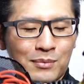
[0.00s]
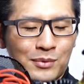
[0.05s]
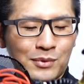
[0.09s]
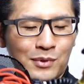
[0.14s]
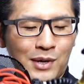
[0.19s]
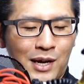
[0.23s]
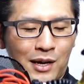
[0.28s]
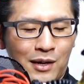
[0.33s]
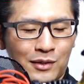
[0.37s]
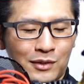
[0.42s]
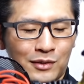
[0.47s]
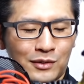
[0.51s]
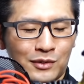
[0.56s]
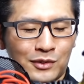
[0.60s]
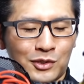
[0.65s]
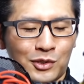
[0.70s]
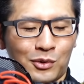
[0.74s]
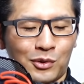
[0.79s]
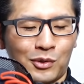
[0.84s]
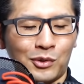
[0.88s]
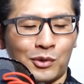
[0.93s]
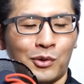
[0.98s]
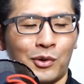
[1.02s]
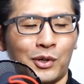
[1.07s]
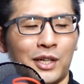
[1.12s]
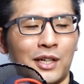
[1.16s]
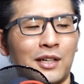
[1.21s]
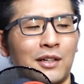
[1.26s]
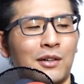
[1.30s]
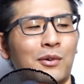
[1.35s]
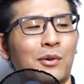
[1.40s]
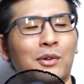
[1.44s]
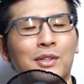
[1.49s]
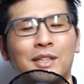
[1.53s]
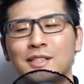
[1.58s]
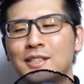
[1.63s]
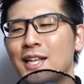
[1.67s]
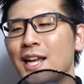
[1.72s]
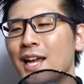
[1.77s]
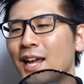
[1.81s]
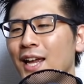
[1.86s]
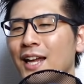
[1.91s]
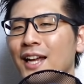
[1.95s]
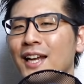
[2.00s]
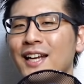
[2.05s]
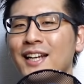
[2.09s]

はちょっと遠い、ここですね。